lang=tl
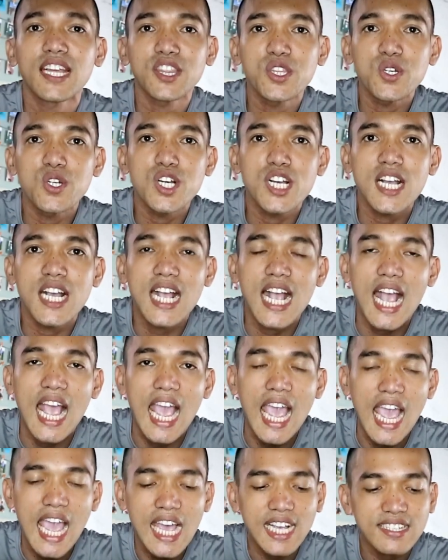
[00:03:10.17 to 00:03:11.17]
Itong
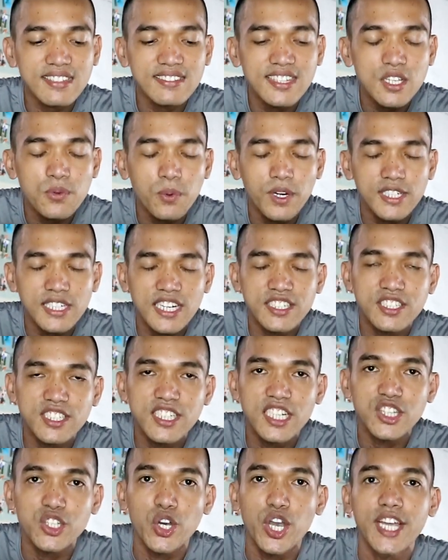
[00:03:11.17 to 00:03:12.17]

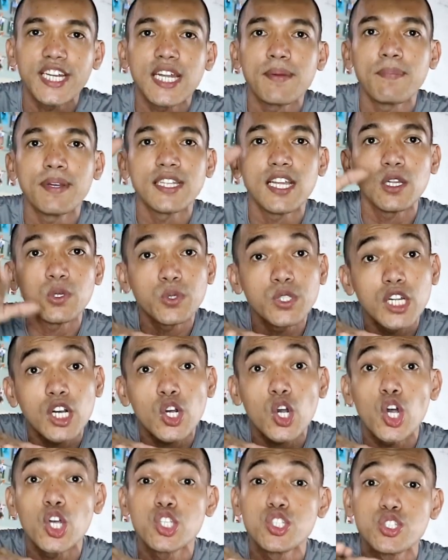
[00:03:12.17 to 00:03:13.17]
XT100 na to ay napanalunan
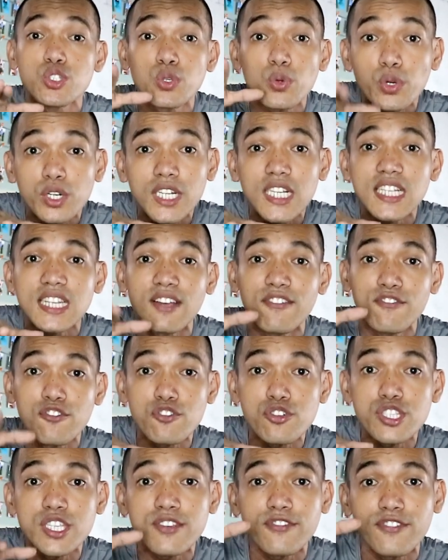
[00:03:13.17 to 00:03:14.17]
ko during the
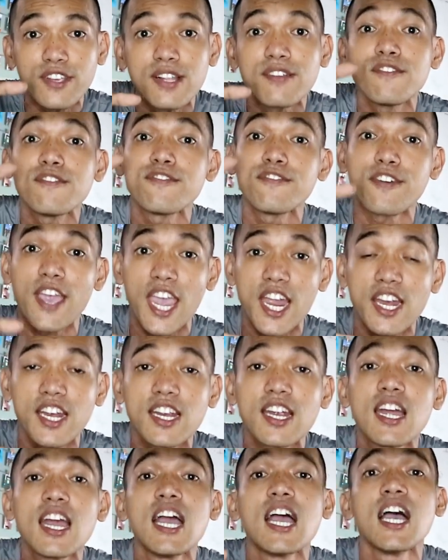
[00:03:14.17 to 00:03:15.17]
Fuji Film
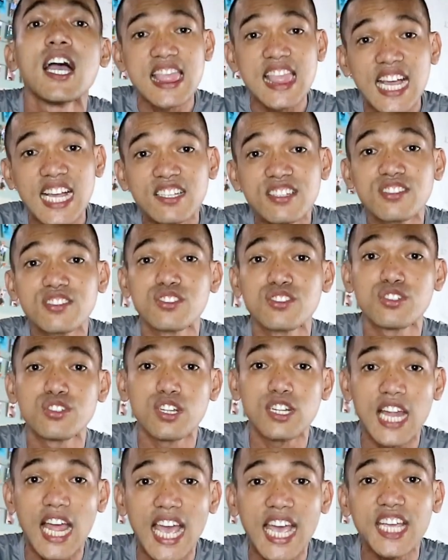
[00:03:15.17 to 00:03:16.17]
Fair last
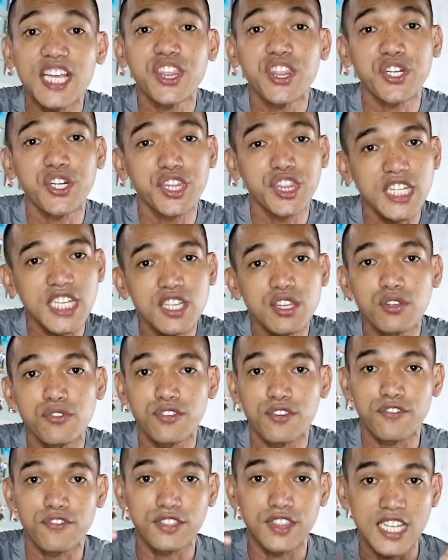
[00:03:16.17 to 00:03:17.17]
July 13 to
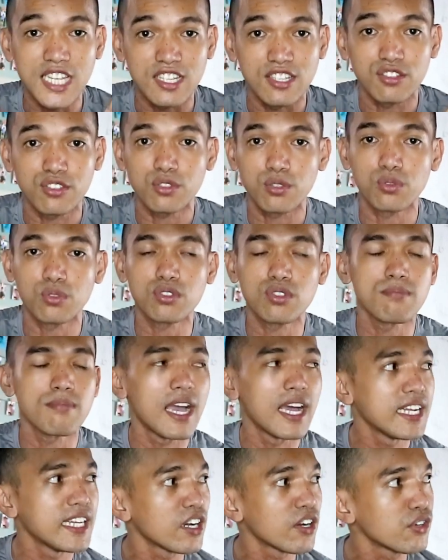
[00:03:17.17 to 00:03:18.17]
15. So,
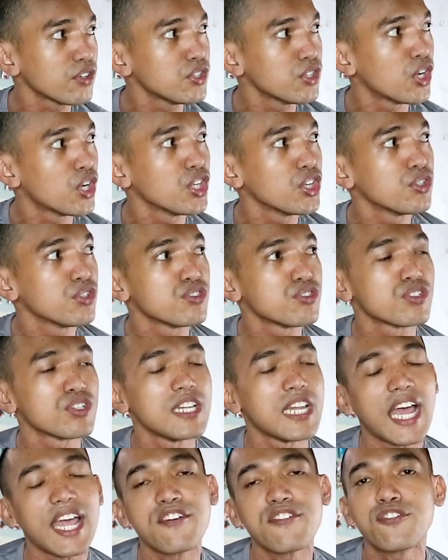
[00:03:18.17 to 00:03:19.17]
sumali ako noon, noong
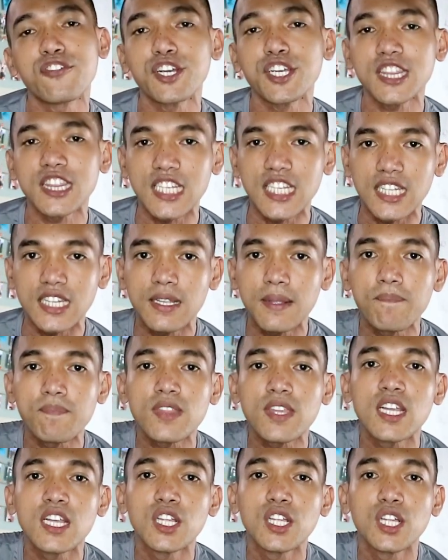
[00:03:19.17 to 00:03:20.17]
July 14,
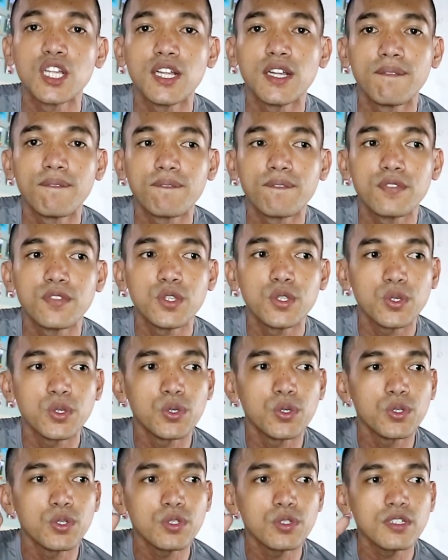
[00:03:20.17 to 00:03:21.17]

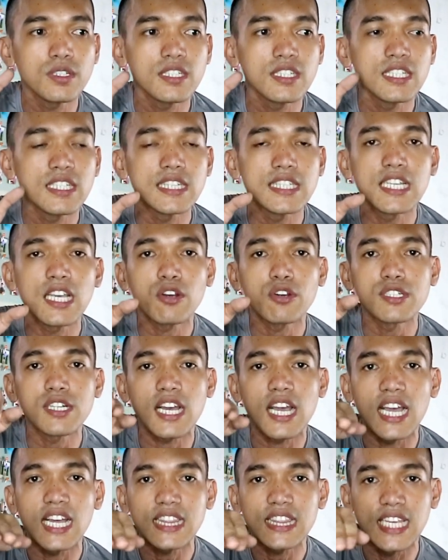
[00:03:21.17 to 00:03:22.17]
nung hindi ako
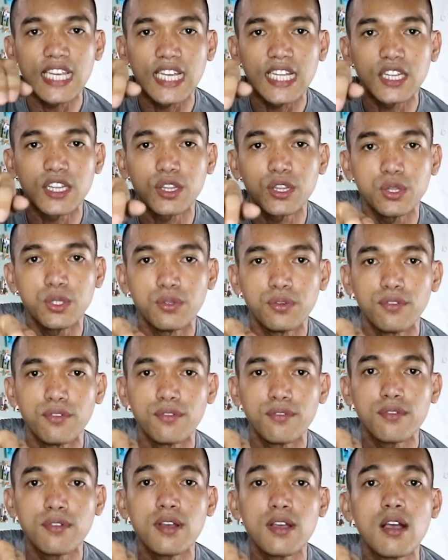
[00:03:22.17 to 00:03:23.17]
naka-attend,
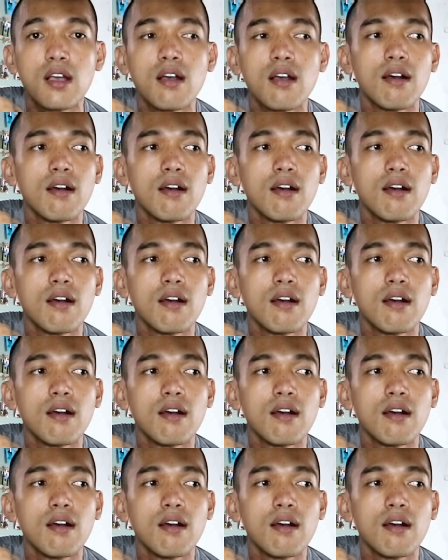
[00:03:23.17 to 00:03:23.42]
nung